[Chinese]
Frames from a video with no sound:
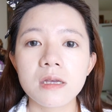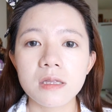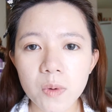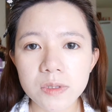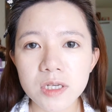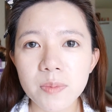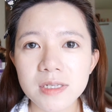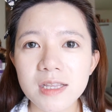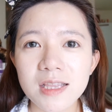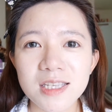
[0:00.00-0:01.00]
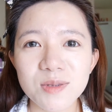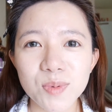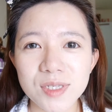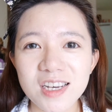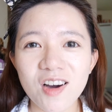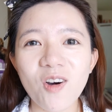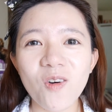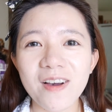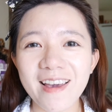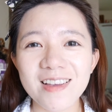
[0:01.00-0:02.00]
因为我自己本身底子不是很
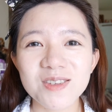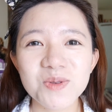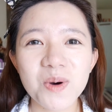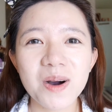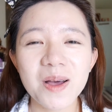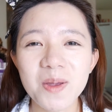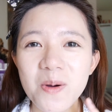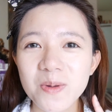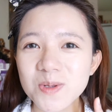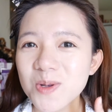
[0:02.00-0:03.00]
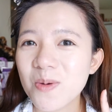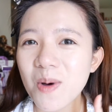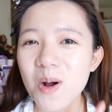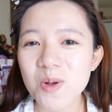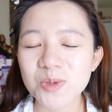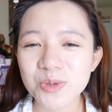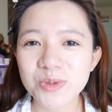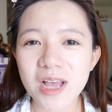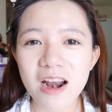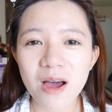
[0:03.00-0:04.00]
OK， 就是我很有，就是有毛孔
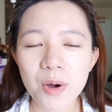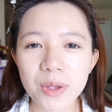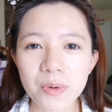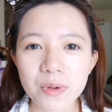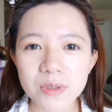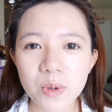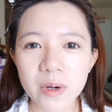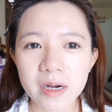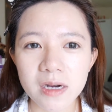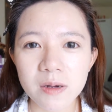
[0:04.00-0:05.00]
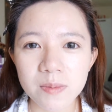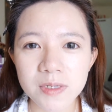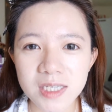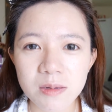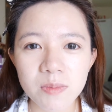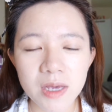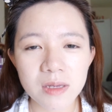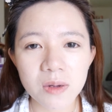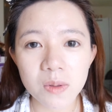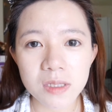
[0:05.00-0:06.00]
粗大，然后因为我又是混合性
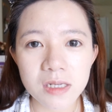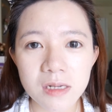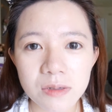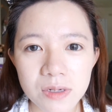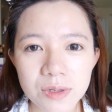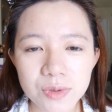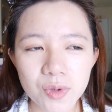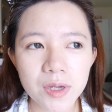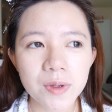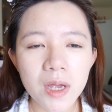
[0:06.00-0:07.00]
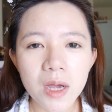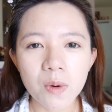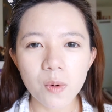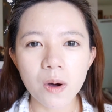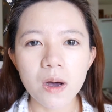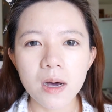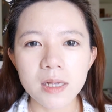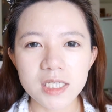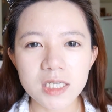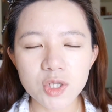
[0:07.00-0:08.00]
偏油肌的人，所以我
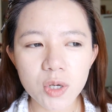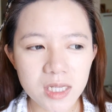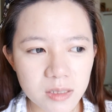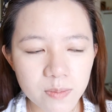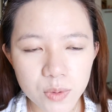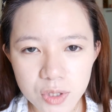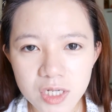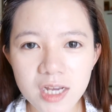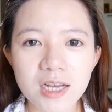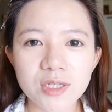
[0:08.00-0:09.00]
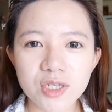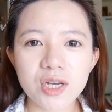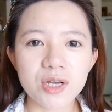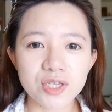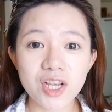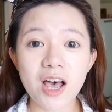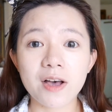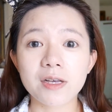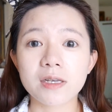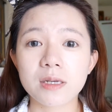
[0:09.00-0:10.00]
其实就已经不是一个很适合上
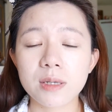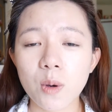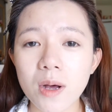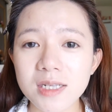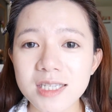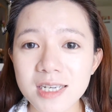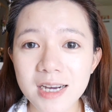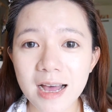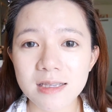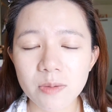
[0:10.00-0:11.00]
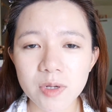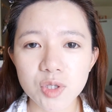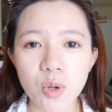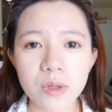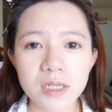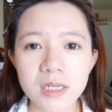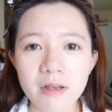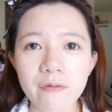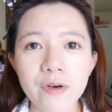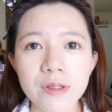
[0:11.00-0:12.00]
光泽感这么重的气
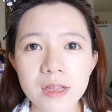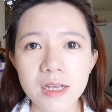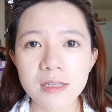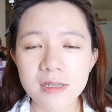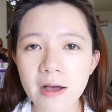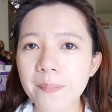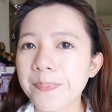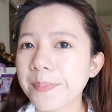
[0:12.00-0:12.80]
垫粉底这样。